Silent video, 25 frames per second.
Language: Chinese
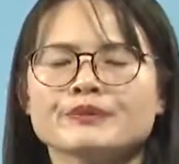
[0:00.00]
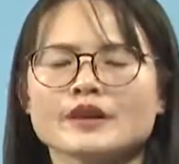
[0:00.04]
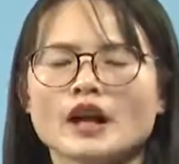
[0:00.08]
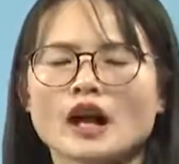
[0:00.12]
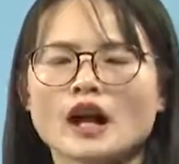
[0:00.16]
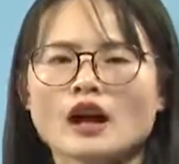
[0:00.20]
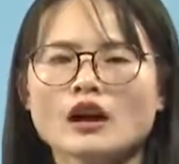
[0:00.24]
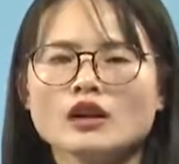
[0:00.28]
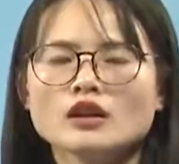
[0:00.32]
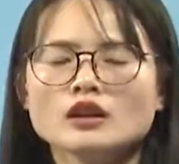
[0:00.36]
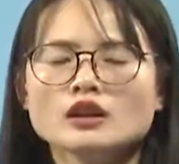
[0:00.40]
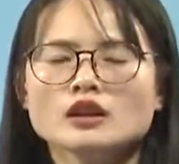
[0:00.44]

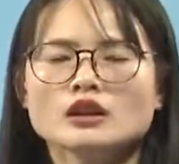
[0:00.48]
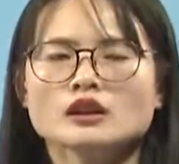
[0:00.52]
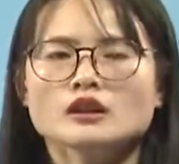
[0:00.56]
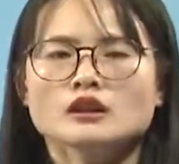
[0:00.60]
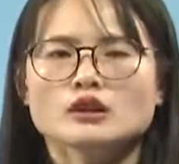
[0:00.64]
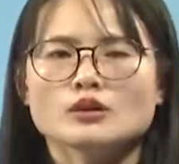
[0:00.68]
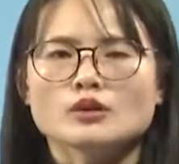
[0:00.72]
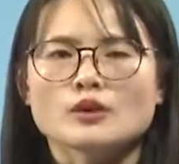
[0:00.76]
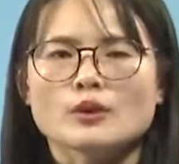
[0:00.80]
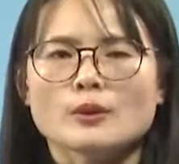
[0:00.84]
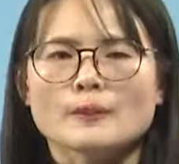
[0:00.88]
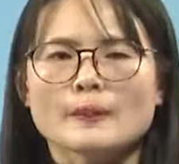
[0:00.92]
好。
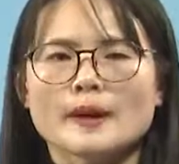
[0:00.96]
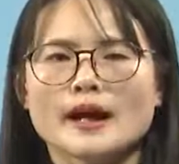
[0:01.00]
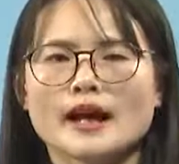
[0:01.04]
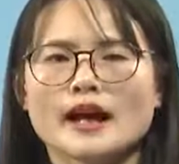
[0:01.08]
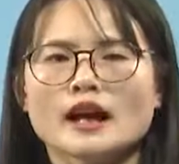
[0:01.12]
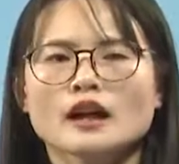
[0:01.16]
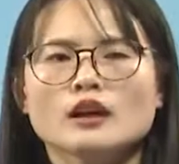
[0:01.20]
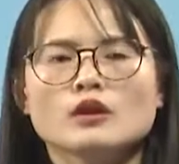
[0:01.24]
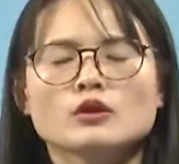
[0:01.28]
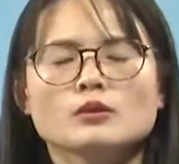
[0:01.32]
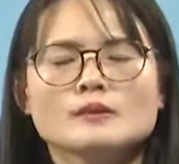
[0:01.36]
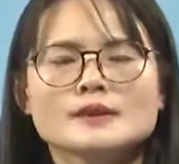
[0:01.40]
同学们，
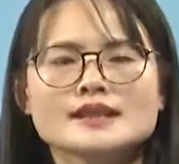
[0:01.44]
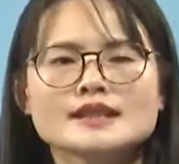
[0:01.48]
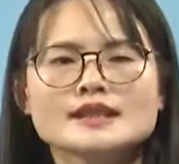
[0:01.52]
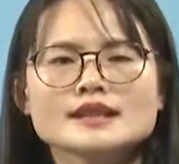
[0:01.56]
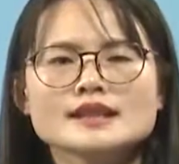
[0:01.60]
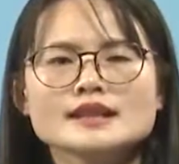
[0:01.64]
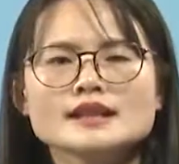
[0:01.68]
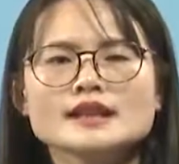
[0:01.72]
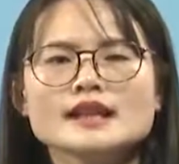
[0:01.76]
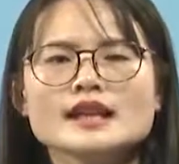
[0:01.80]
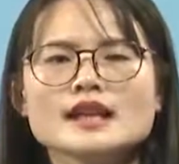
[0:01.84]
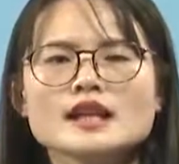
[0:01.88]
我们
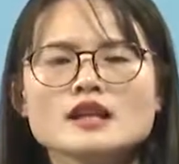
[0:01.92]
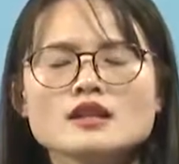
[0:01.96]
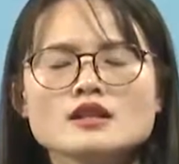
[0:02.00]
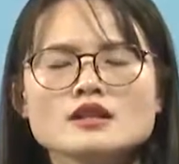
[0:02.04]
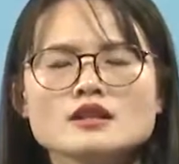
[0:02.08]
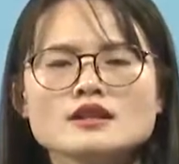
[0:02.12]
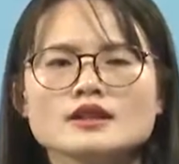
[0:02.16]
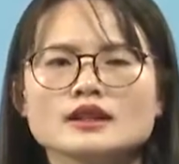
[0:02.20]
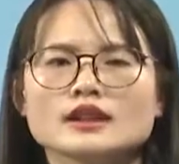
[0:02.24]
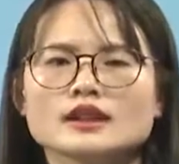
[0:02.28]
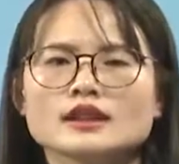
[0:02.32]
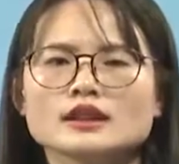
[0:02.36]
今天
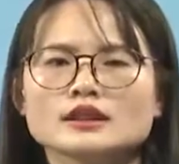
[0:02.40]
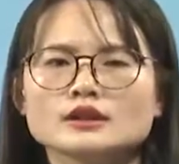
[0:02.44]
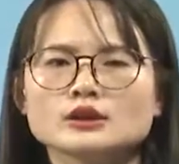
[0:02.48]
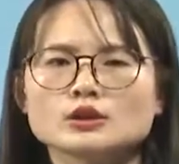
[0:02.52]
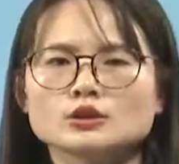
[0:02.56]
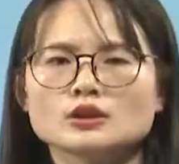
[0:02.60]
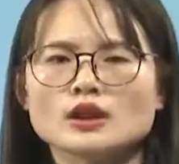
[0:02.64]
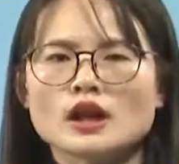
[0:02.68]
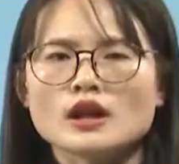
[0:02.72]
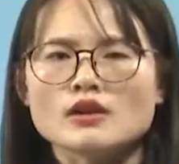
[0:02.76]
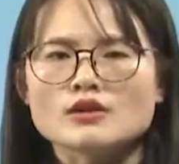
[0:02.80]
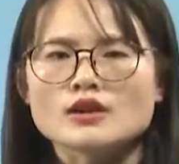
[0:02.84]
这节课
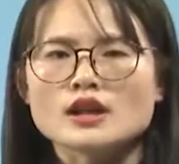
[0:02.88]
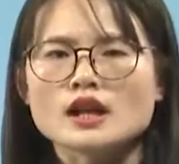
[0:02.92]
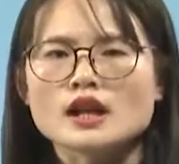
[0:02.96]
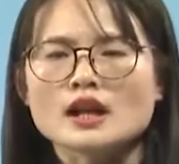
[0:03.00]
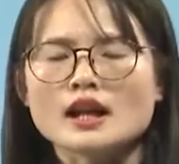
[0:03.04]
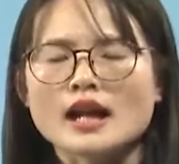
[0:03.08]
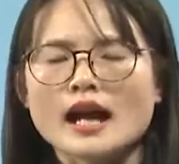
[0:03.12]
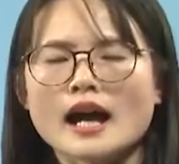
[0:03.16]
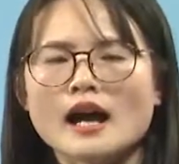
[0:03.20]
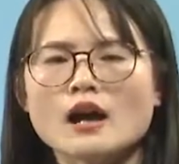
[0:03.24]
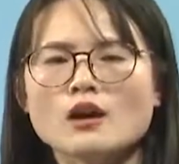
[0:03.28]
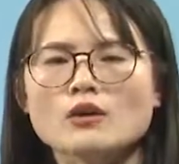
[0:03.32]
就到这
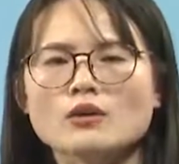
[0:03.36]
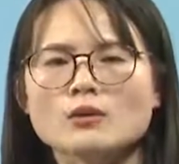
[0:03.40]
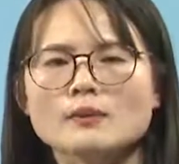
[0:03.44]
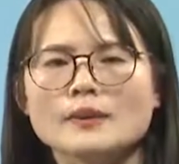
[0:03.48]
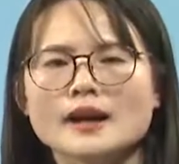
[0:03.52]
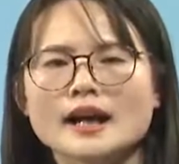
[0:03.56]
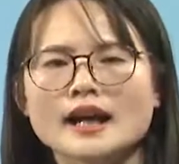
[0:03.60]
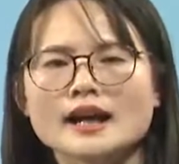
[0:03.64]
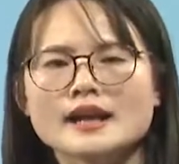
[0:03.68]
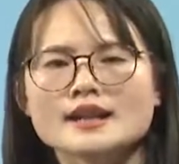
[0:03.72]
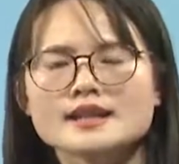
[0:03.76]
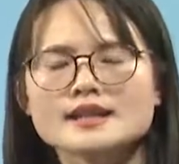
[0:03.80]
儿了，我
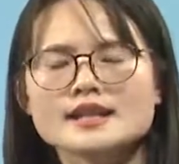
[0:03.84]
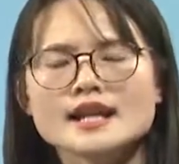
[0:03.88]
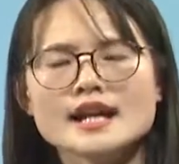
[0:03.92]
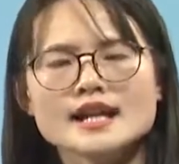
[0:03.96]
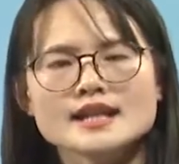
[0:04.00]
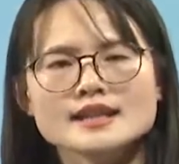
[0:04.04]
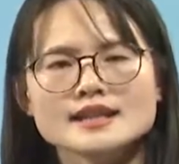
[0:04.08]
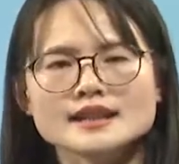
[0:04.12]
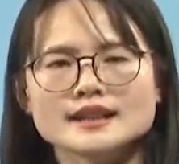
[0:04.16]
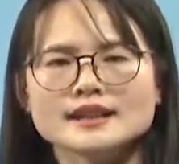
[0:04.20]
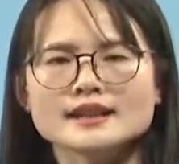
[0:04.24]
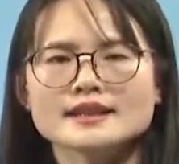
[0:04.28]
们
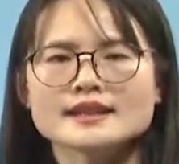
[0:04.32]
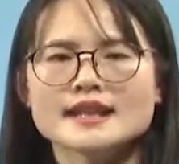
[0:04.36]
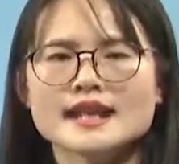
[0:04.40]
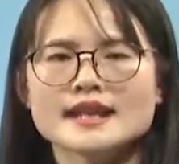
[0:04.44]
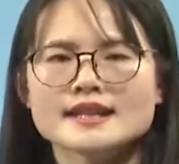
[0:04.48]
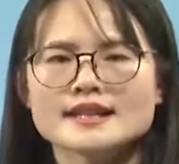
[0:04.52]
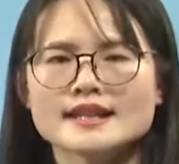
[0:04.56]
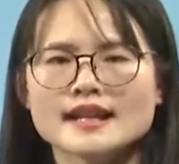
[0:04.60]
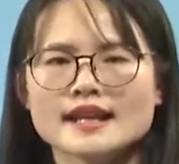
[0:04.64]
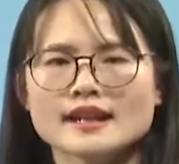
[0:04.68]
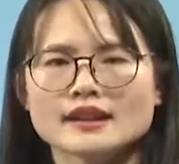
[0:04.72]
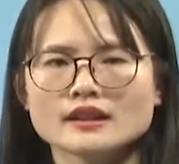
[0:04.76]
下节课
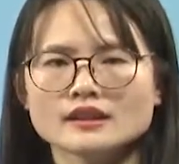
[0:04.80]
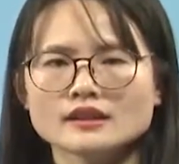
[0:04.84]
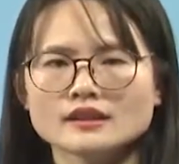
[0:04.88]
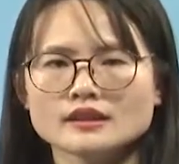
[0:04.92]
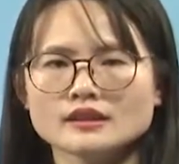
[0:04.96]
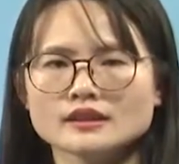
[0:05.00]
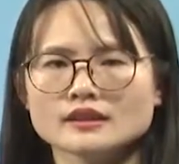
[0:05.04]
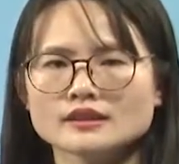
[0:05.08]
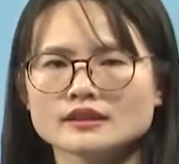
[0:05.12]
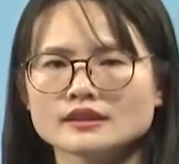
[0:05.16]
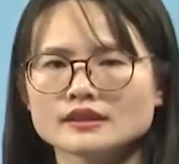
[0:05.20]
再见。